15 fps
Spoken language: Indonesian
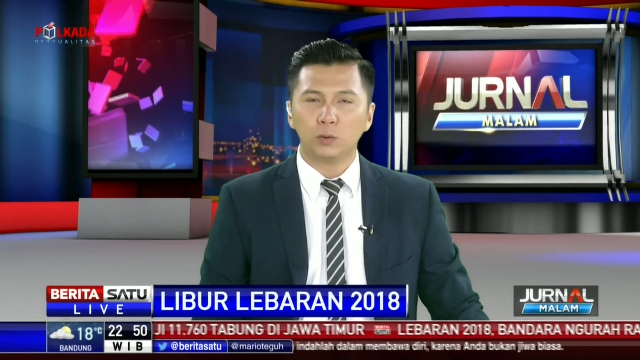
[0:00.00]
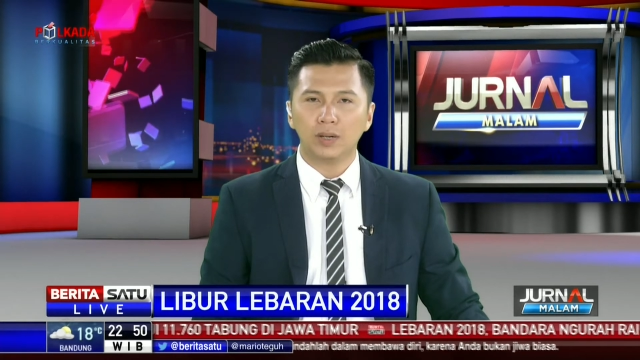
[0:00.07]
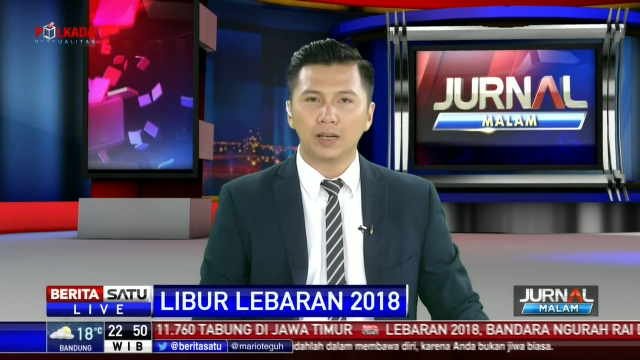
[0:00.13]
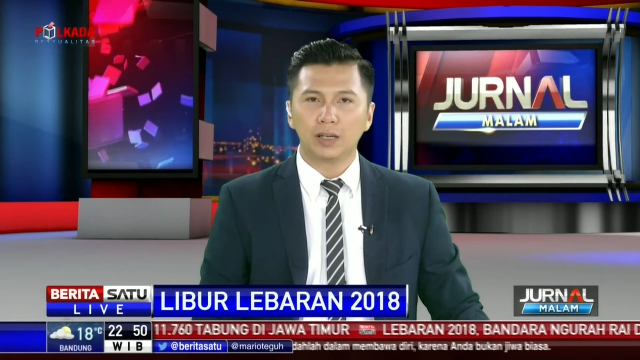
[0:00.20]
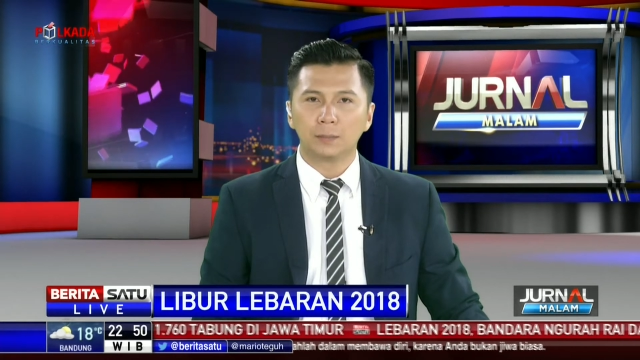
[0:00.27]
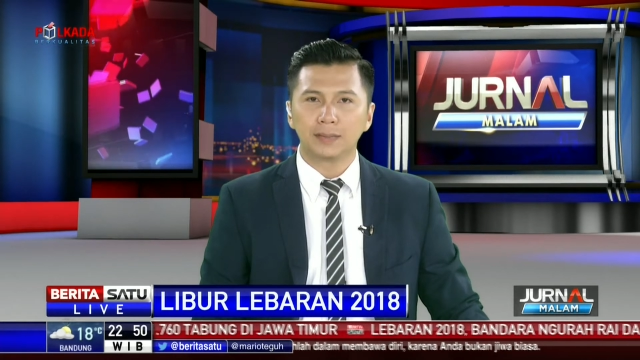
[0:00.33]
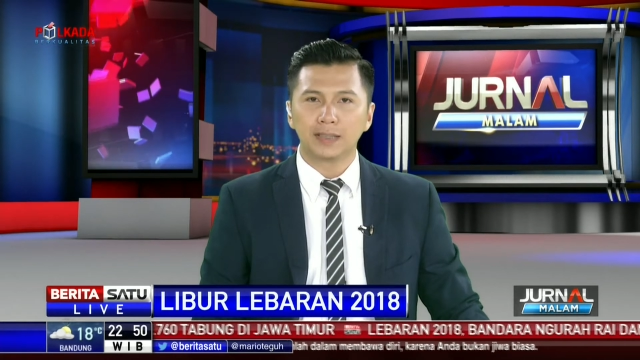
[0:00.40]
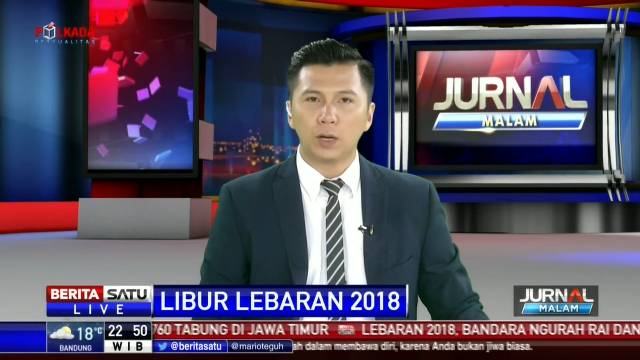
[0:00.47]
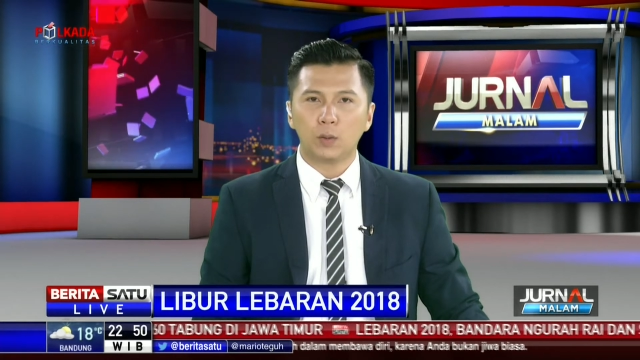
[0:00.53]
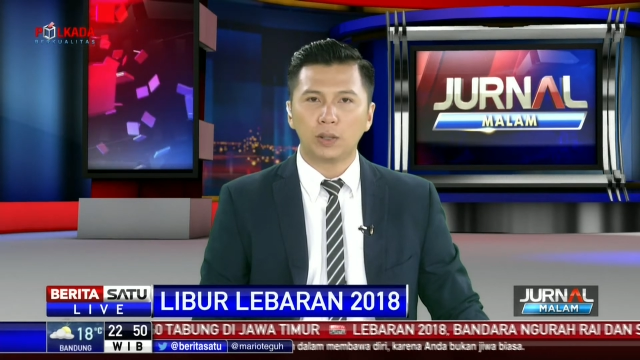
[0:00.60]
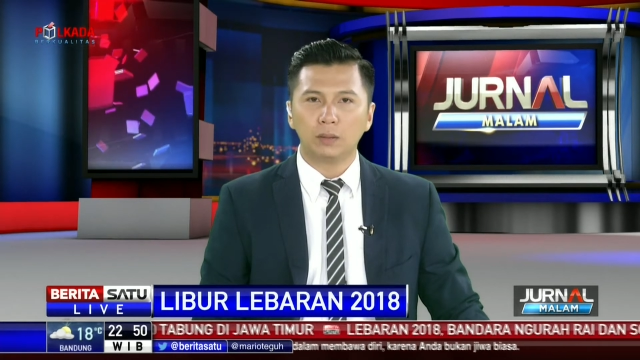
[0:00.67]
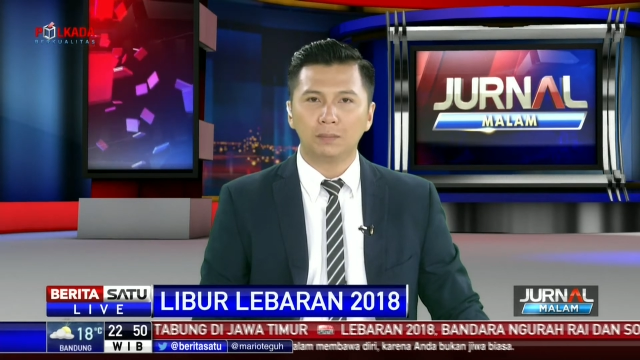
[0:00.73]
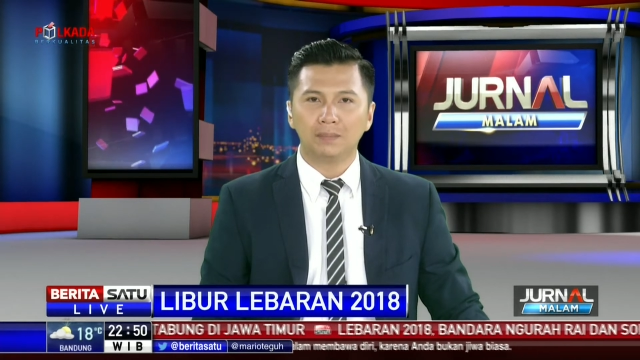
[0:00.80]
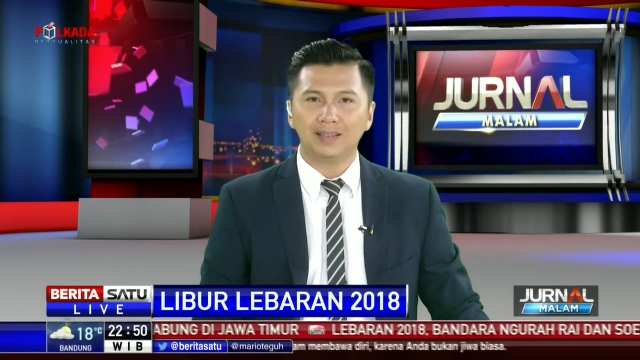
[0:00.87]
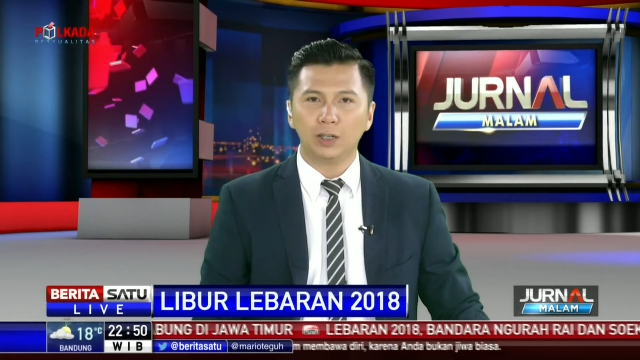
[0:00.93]
menggunakan
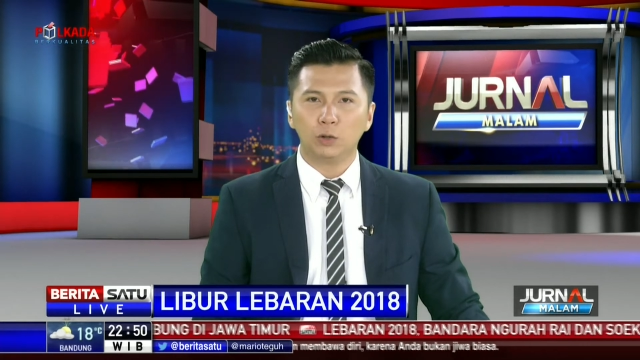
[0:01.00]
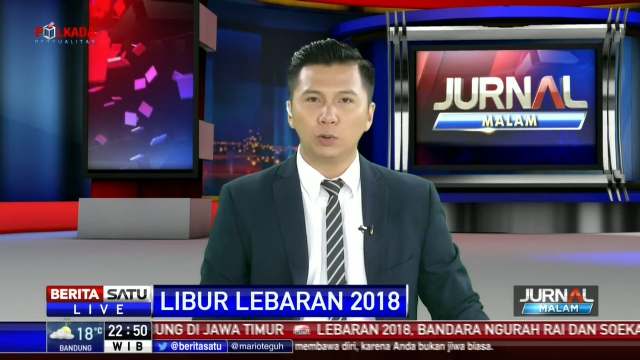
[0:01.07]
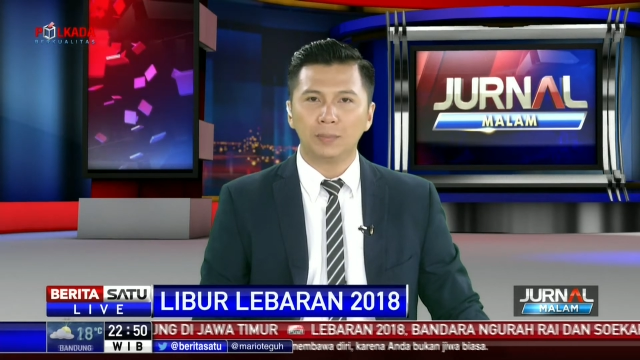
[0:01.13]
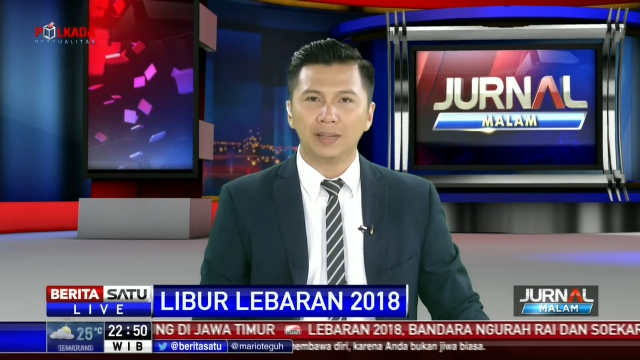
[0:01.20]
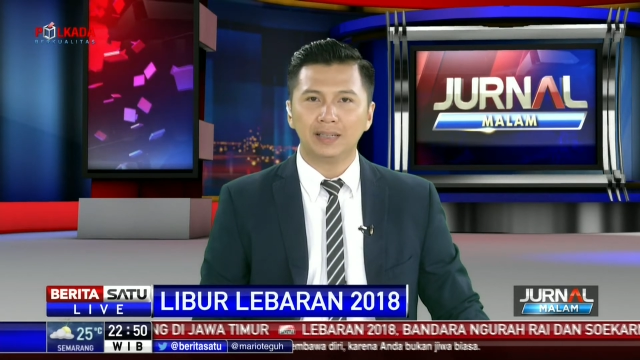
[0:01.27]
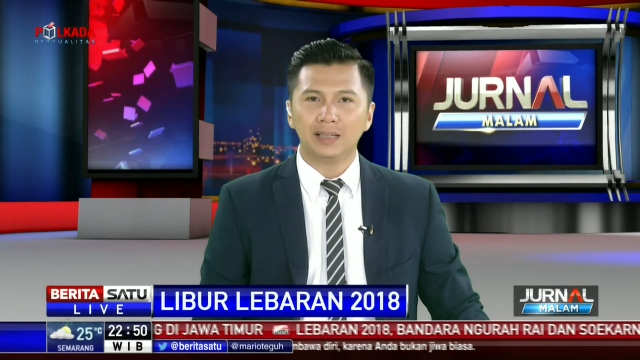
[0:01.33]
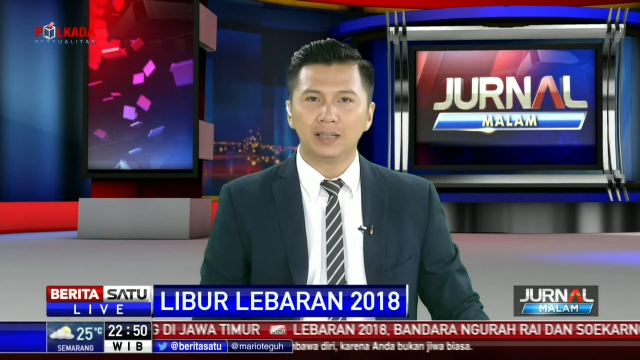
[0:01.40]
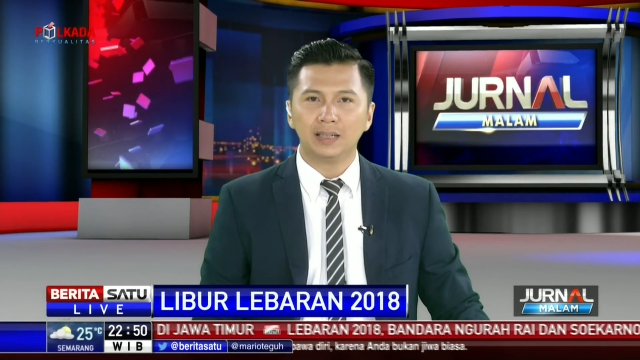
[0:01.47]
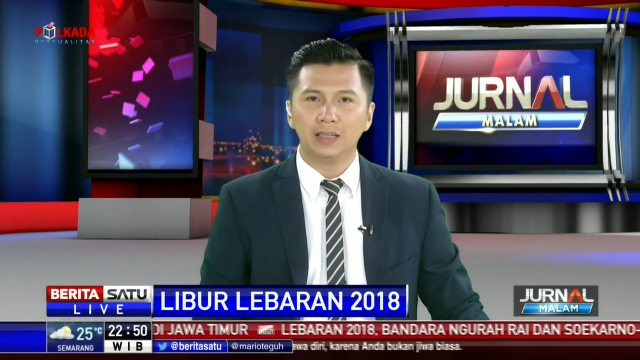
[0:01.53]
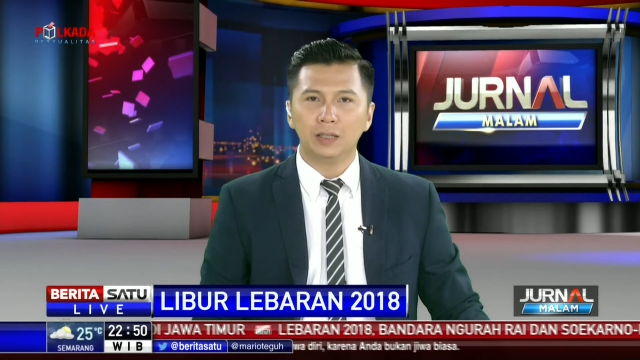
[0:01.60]
pesawat melalui bandara